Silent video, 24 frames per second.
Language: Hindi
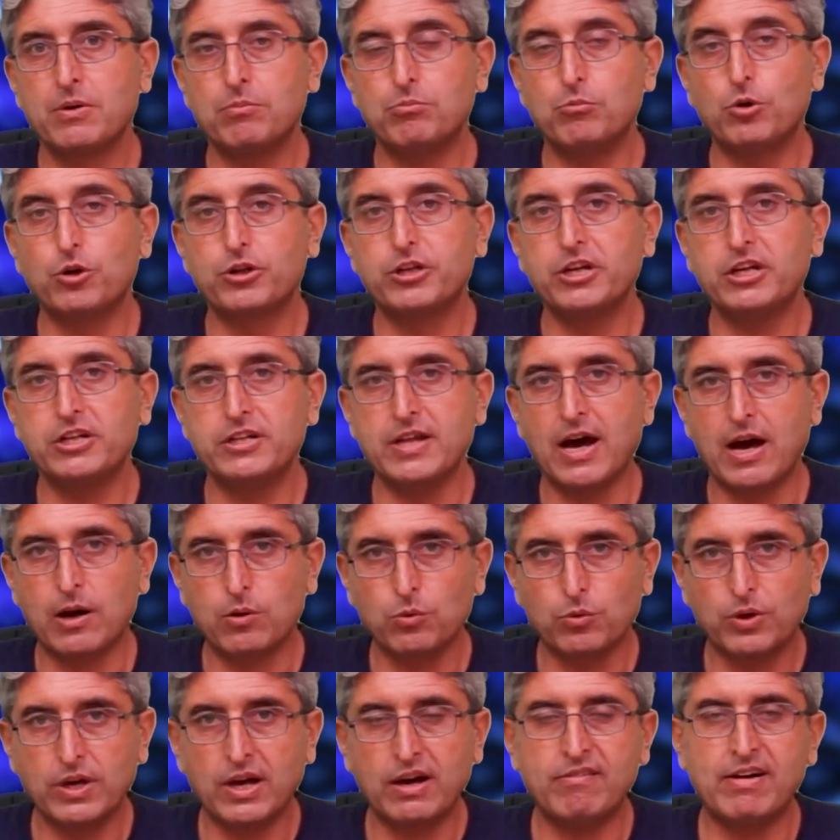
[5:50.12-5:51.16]
मुल्की
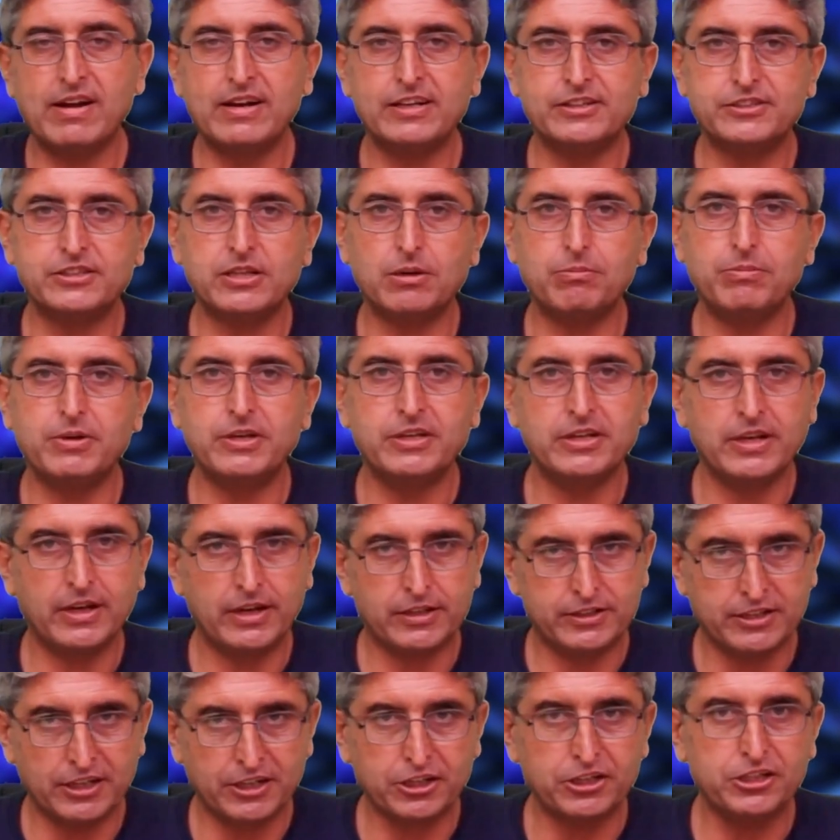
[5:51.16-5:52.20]
इदारों के हवाले से भी ये
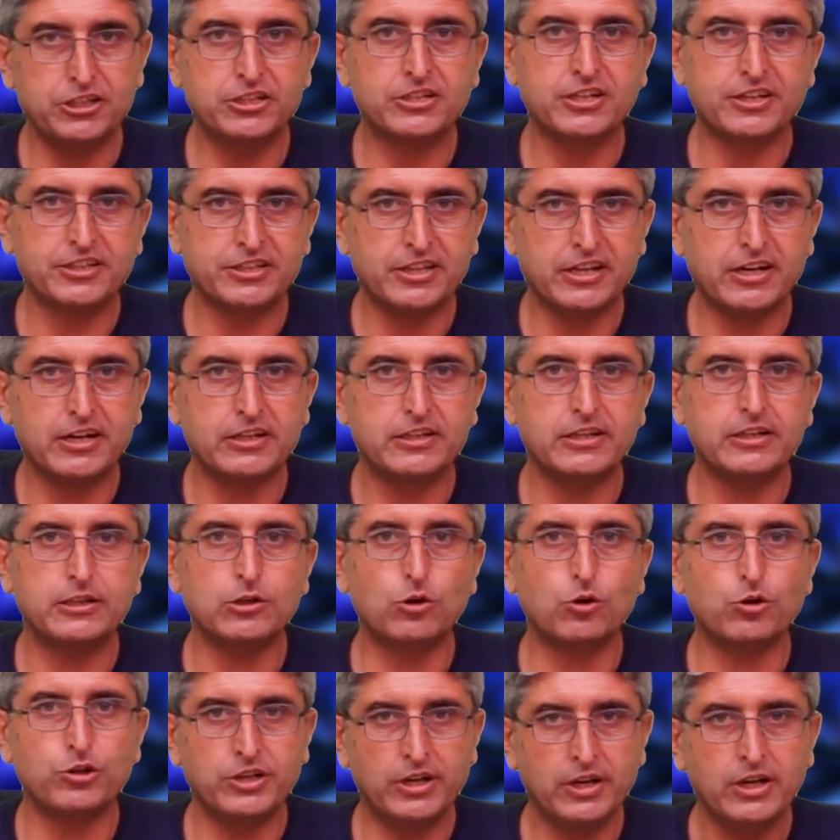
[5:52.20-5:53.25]
तनकीद करते रहते थे
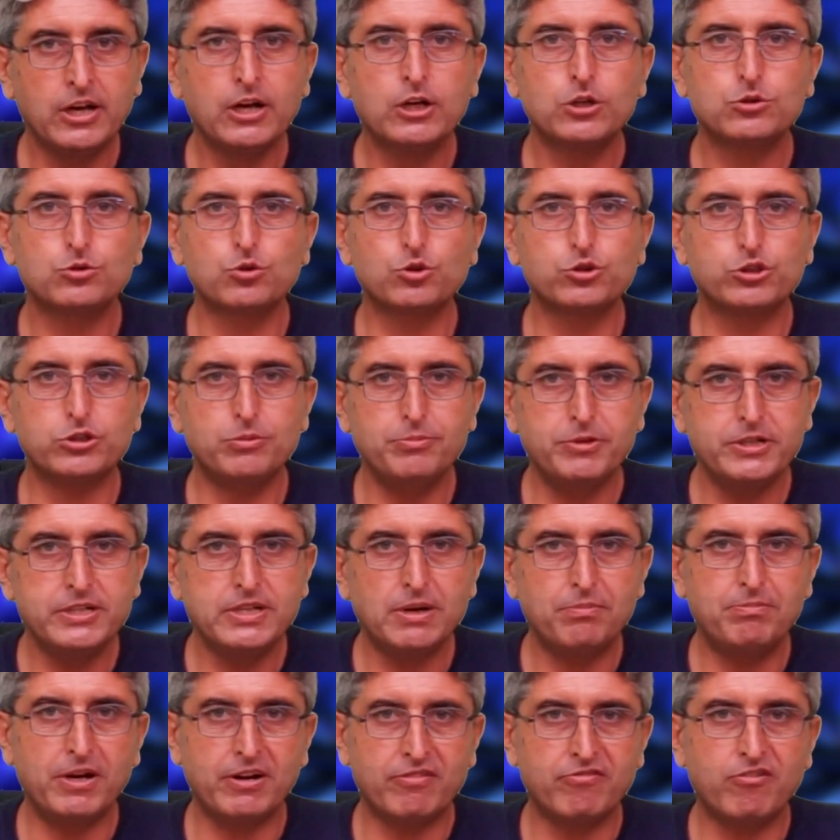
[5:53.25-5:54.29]
और ये सोशल
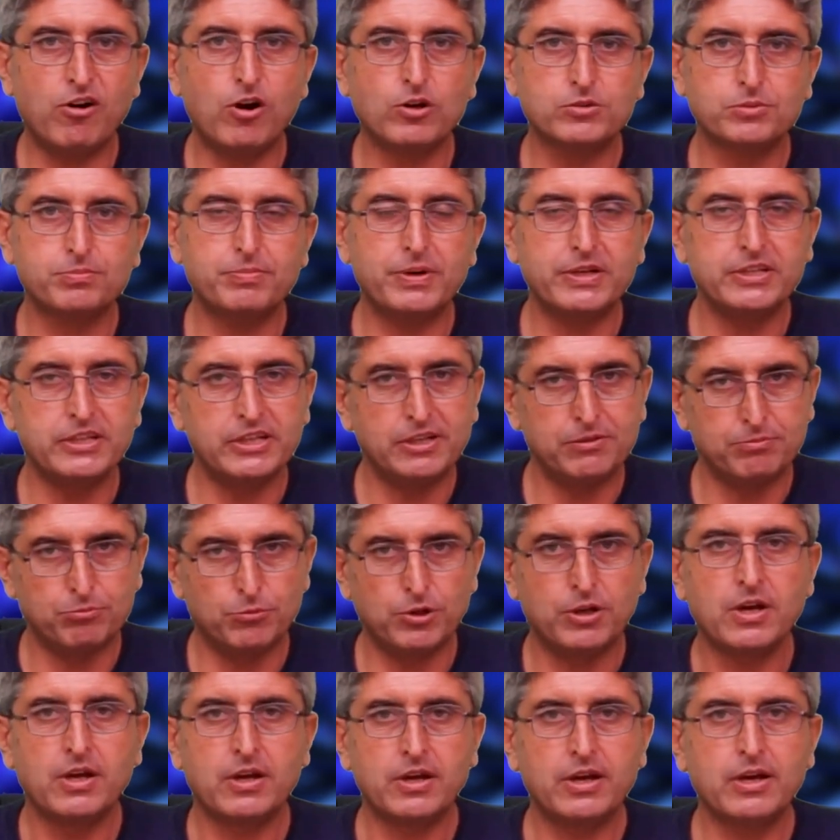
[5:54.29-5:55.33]
मीडिया प्लेटफॉर्म्स पर ये
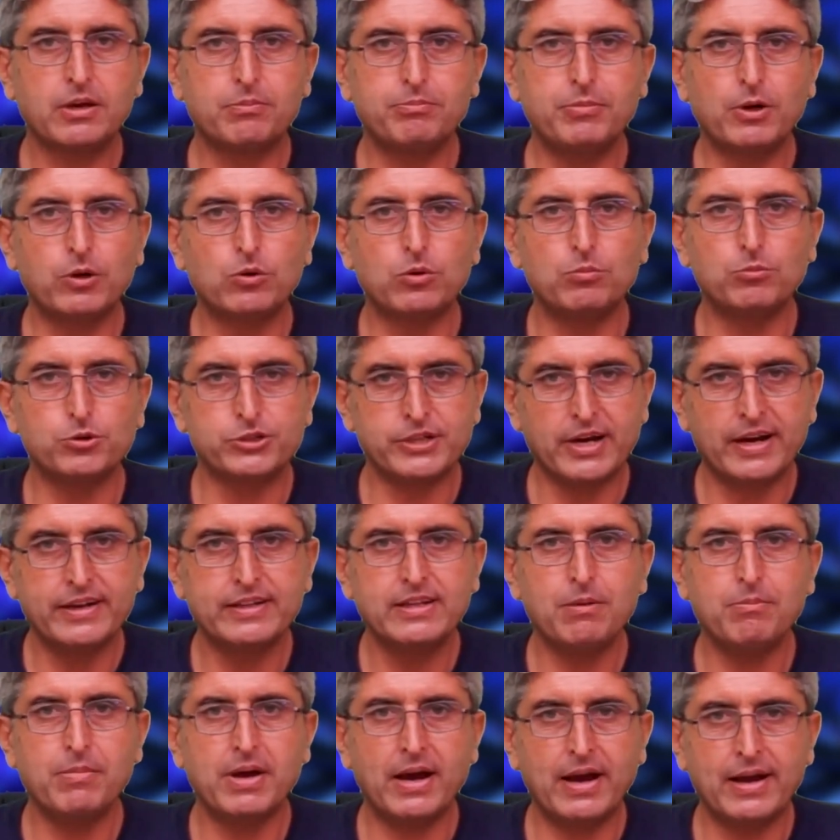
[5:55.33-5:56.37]
एक बिल्कुल
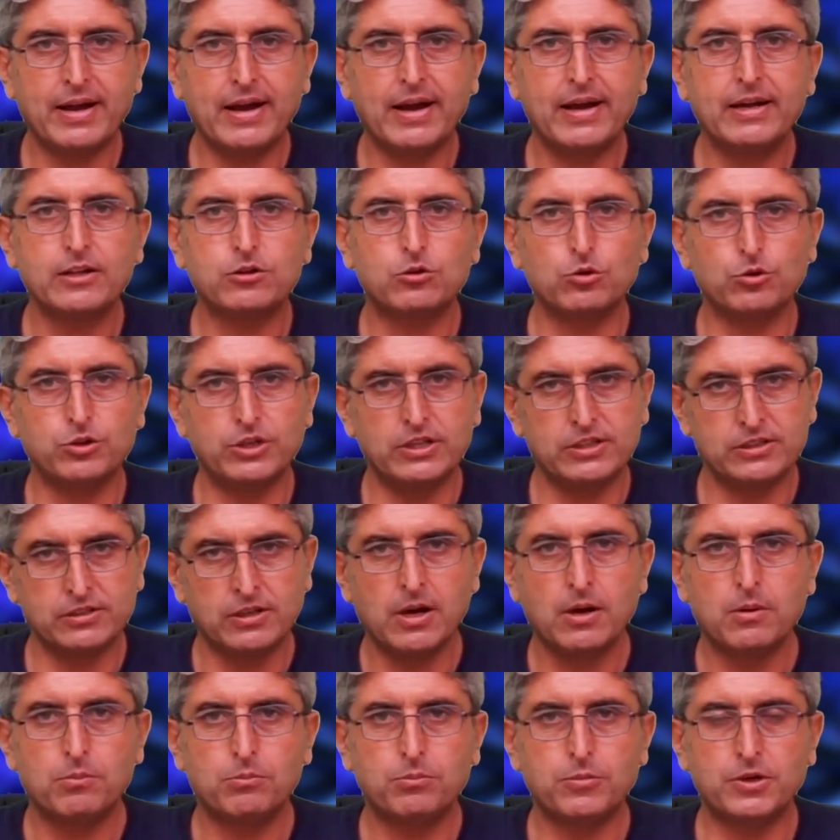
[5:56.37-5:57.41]
मुशाहे में आया है तो ये
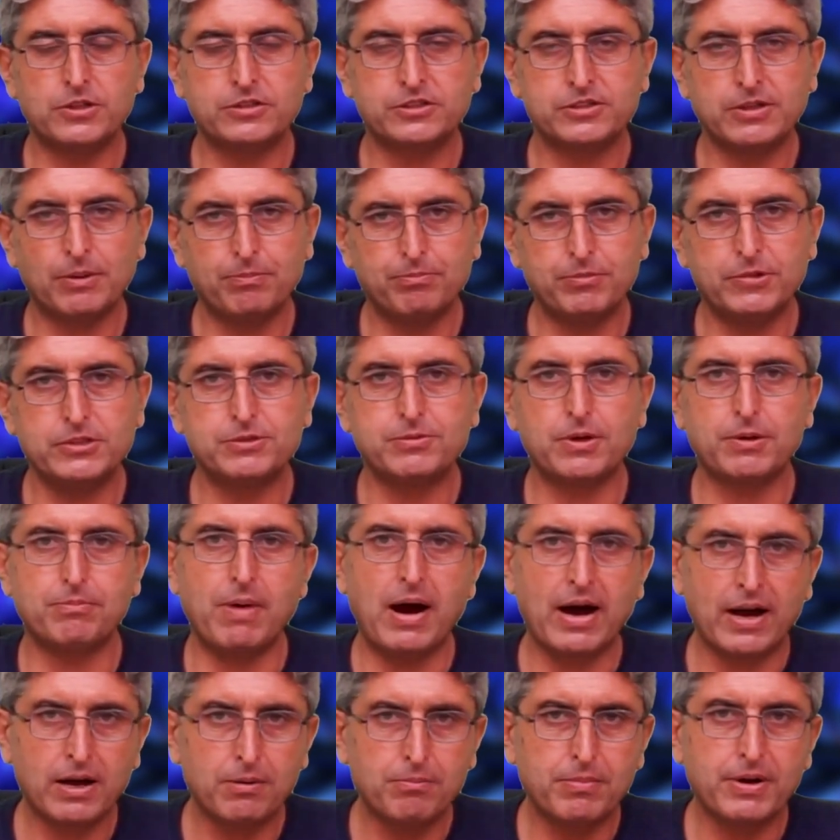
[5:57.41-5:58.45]
सब इसे
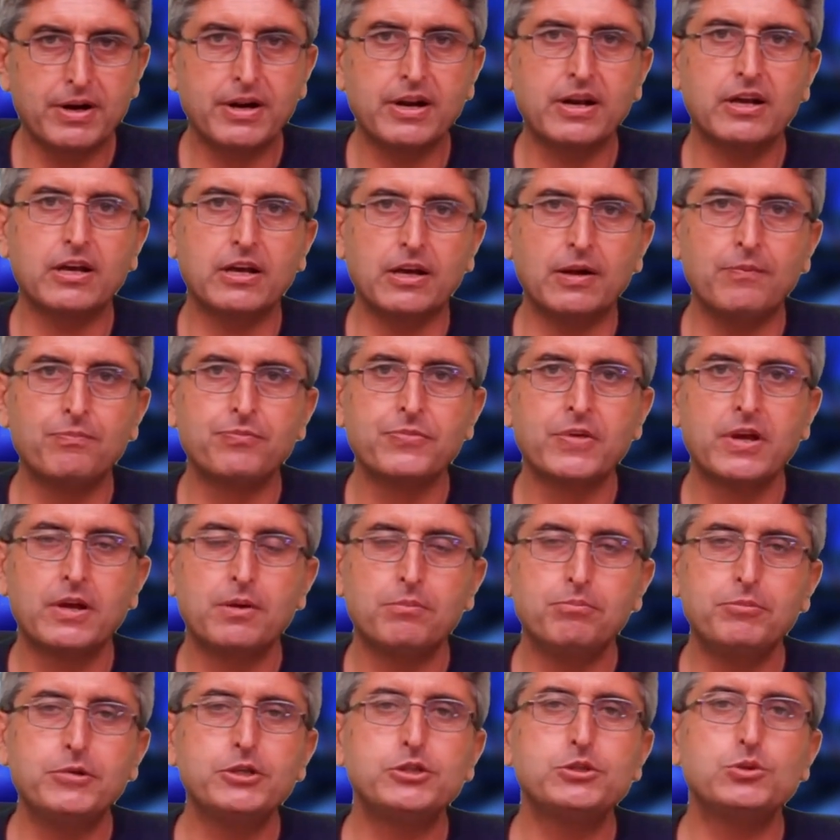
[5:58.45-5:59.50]
बाखबर हैं कि
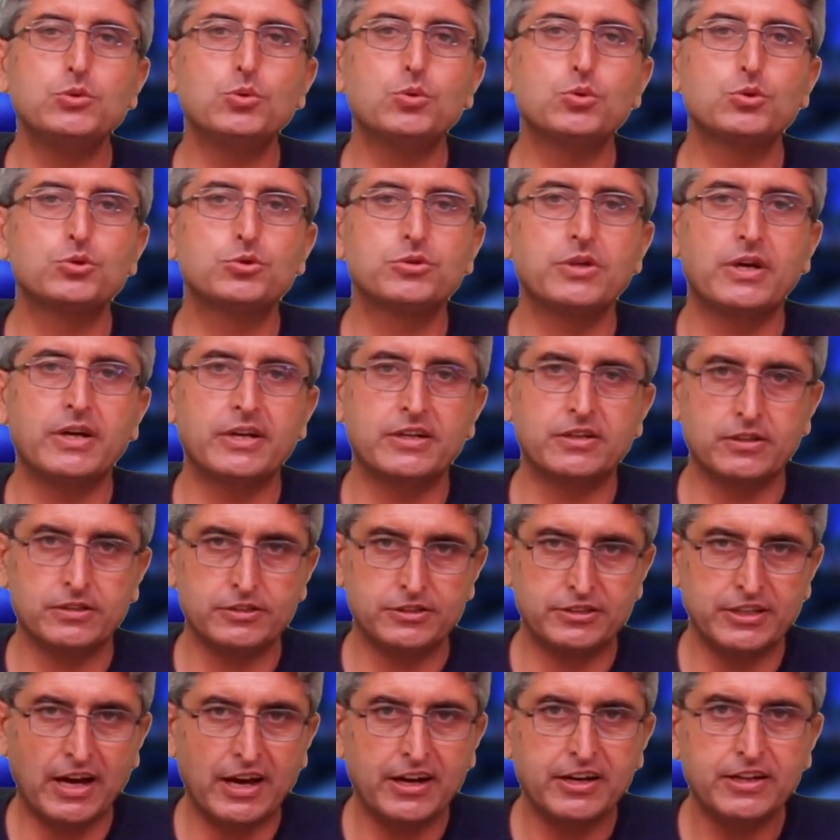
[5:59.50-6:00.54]
मिस यूज़ एक
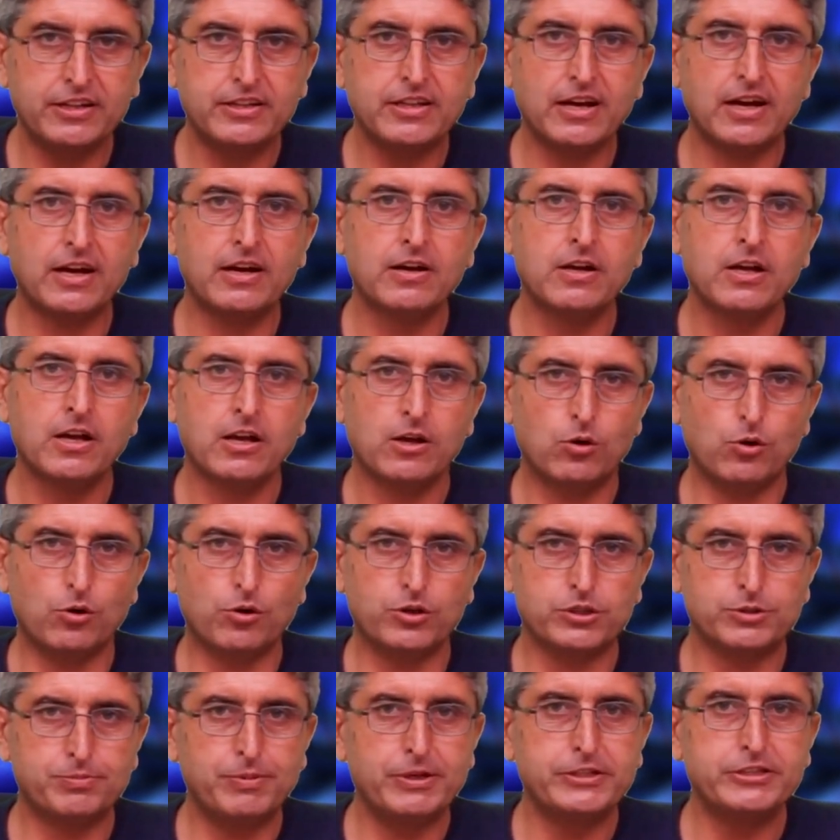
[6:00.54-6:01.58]
जारी था
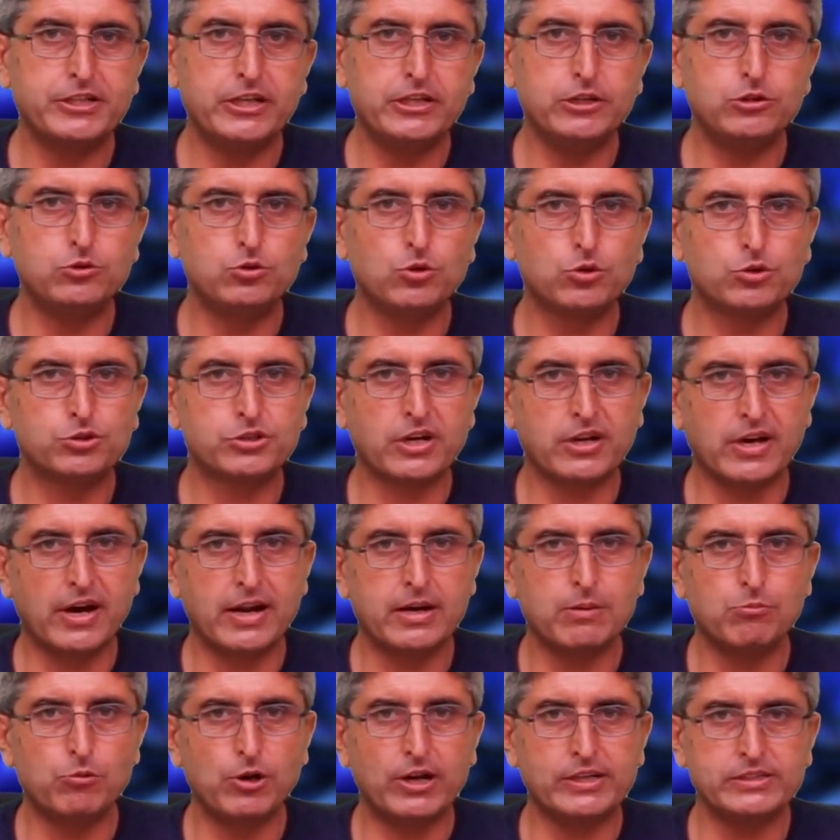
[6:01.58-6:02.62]
और स्पेशली जो
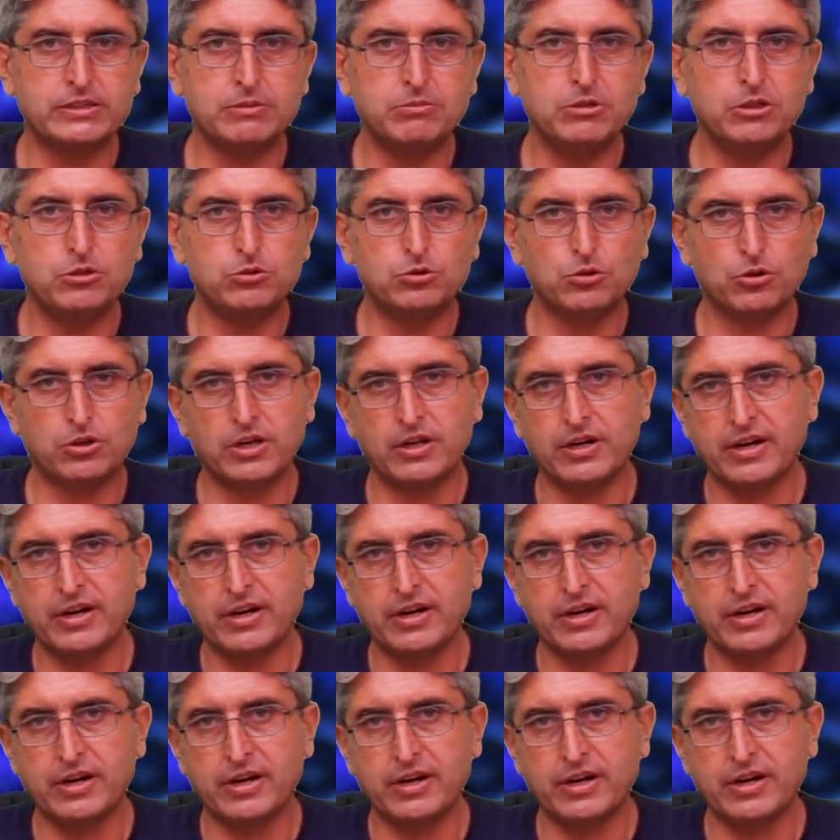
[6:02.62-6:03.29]
सरकारी मुलाजमीन जो कि